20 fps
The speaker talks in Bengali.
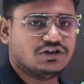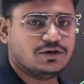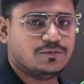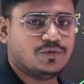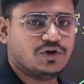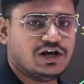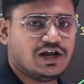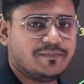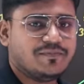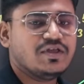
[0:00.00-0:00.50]
কথা
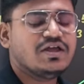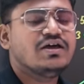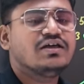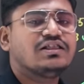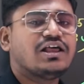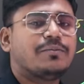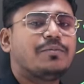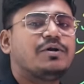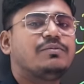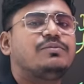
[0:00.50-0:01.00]
বললাম
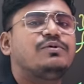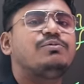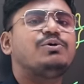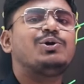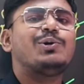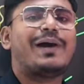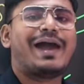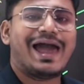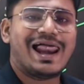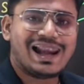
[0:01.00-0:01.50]
তারপরে
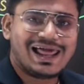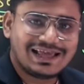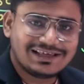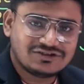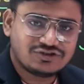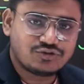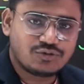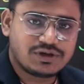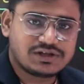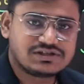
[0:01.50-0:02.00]
বিভিন্ন
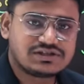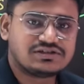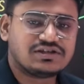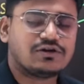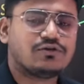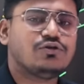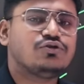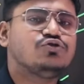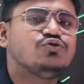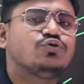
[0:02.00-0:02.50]
অ্যালায়েন্স রয়েছে
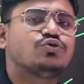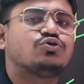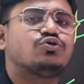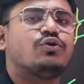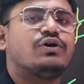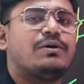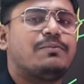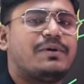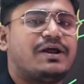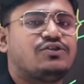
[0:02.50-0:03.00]
সেগুলো যুক্ত
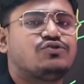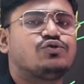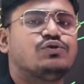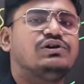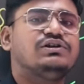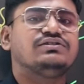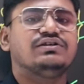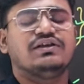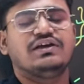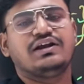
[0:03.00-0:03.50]
হয়ে প্রায়
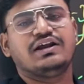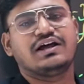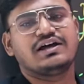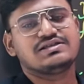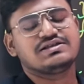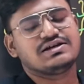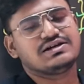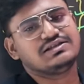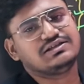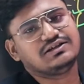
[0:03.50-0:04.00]
চল্লিশ হাজারের
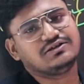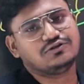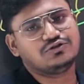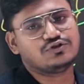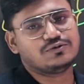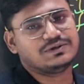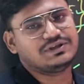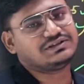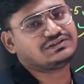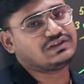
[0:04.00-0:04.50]
কাছাকাছি কিন্তু
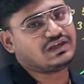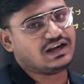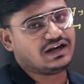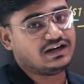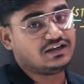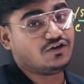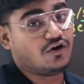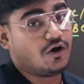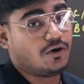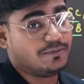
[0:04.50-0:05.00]
তোমাদের
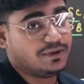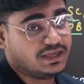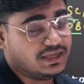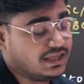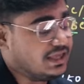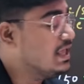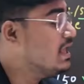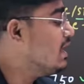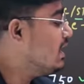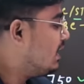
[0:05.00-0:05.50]
স্যালারি হবে
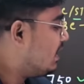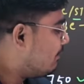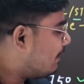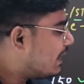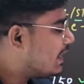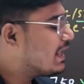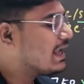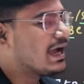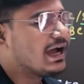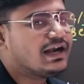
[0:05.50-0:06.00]

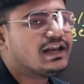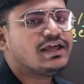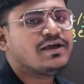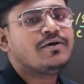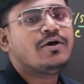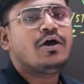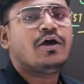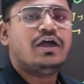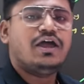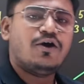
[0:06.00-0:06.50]
এবার এখানে
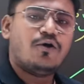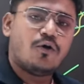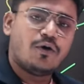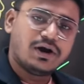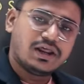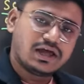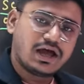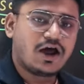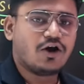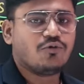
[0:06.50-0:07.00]
এ
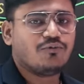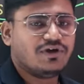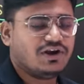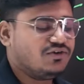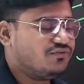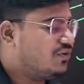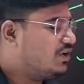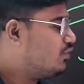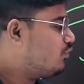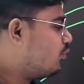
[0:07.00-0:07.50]
অনেক আরও
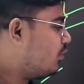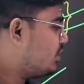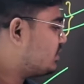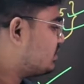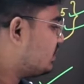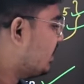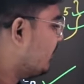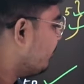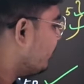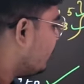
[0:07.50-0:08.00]
বেনিফিট
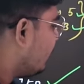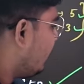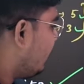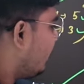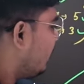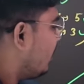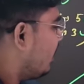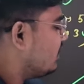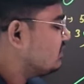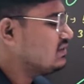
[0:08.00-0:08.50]
রয়েছে
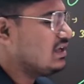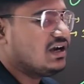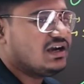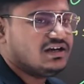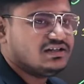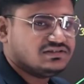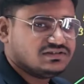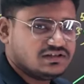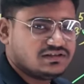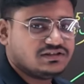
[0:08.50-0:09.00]
এই
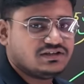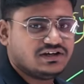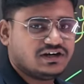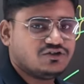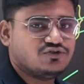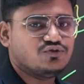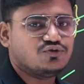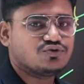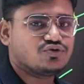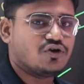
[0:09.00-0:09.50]
স্যালারির সাথে
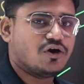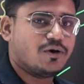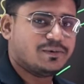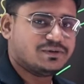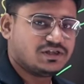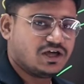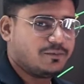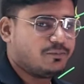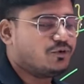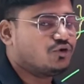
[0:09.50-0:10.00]
যেটা যুক্ত হবে
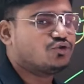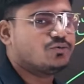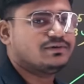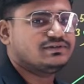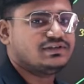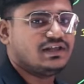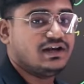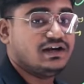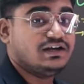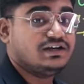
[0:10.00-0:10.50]
তারপরে
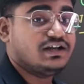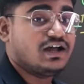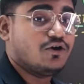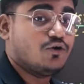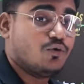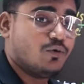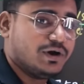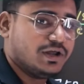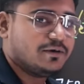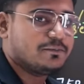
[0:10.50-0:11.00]
তোমার স্যালারিটা
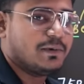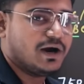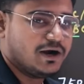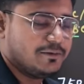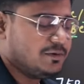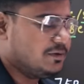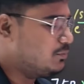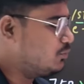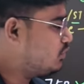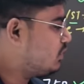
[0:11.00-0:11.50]
আরও অনেক
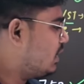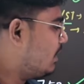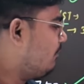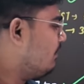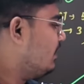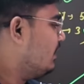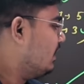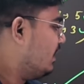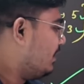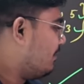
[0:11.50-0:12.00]
বাড়বে বললাম
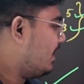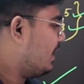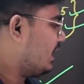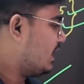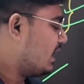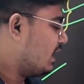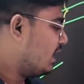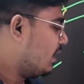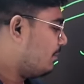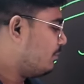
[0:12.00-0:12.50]
এবার
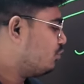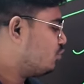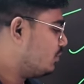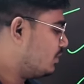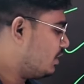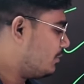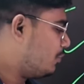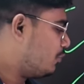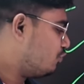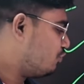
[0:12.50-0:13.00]
এখানে আমি
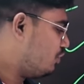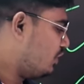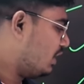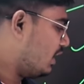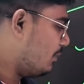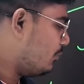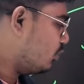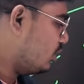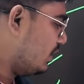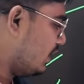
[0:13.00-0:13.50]
তোমাদের
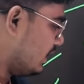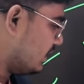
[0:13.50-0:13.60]
প্রত্যেককে বলে